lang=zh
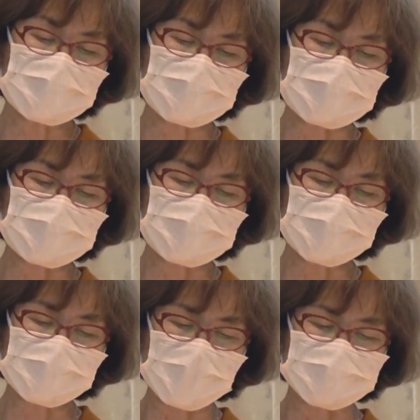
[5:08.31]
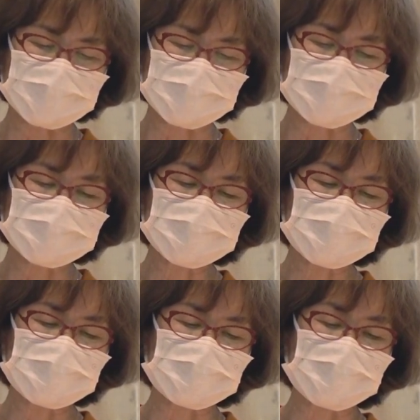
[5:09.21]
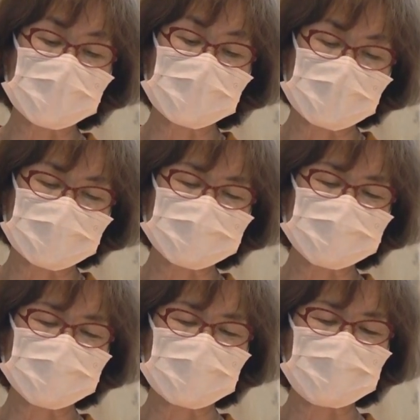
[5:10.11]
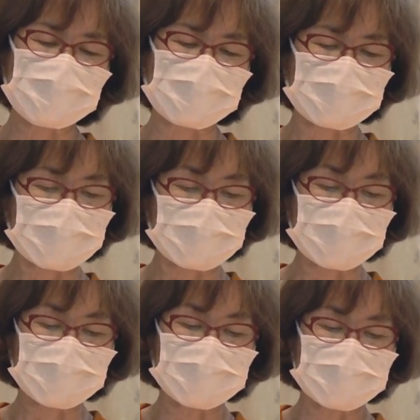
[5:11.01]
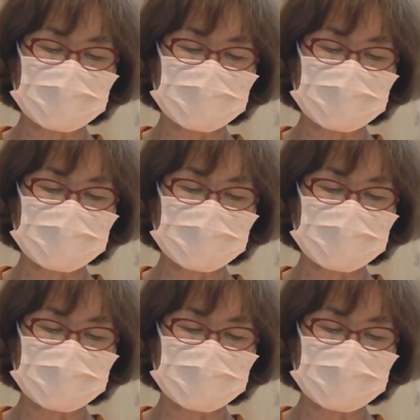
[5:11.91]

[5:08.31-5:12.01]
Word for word: 你们送来的一切，而且有余。